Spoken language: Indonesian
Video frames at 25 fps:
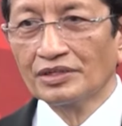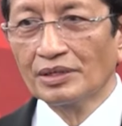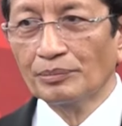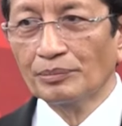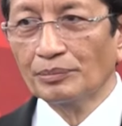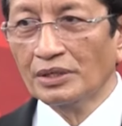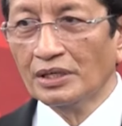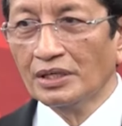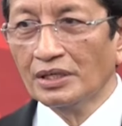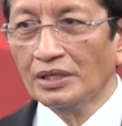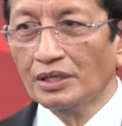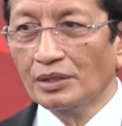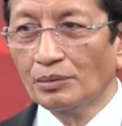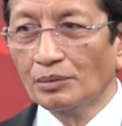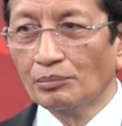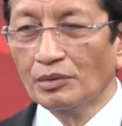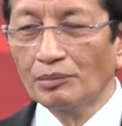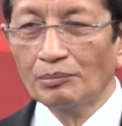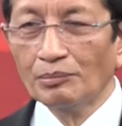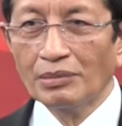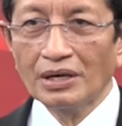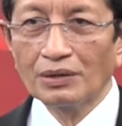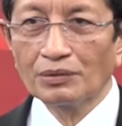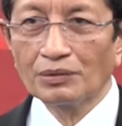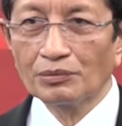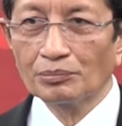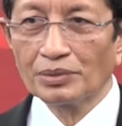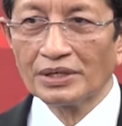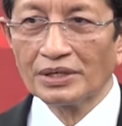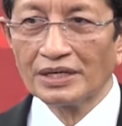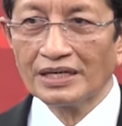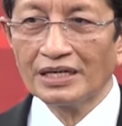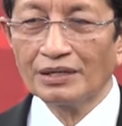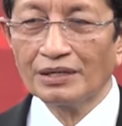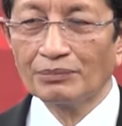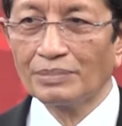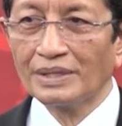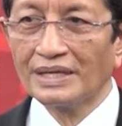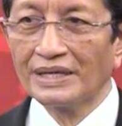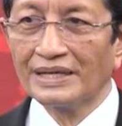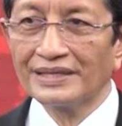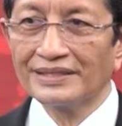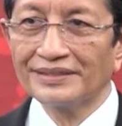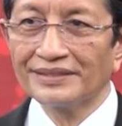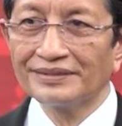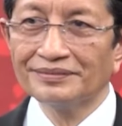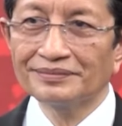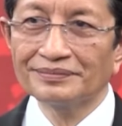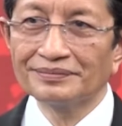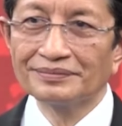sambil membangun peradaban
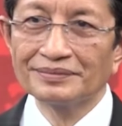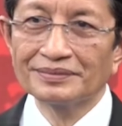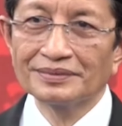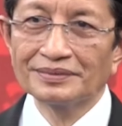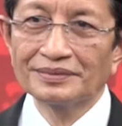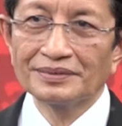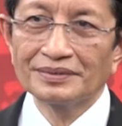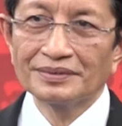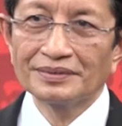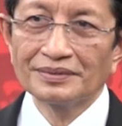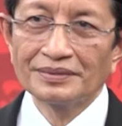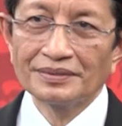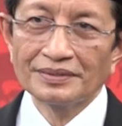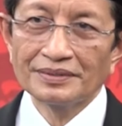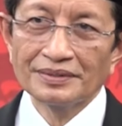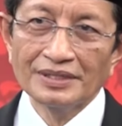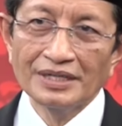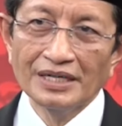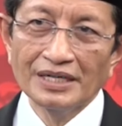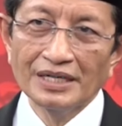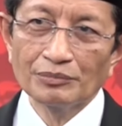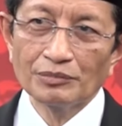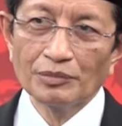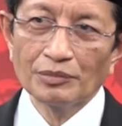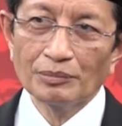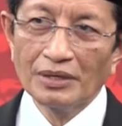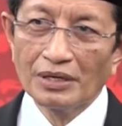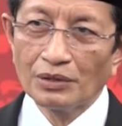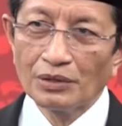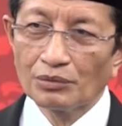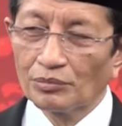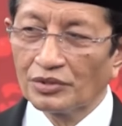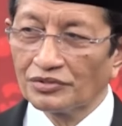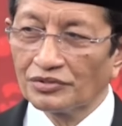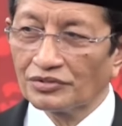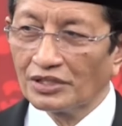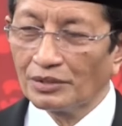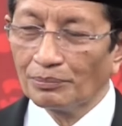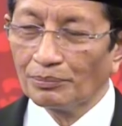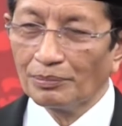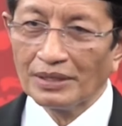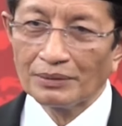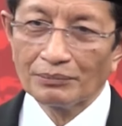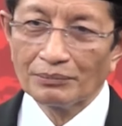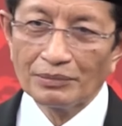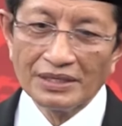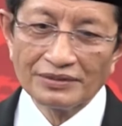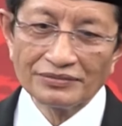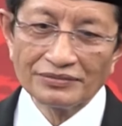dan membangun masa depan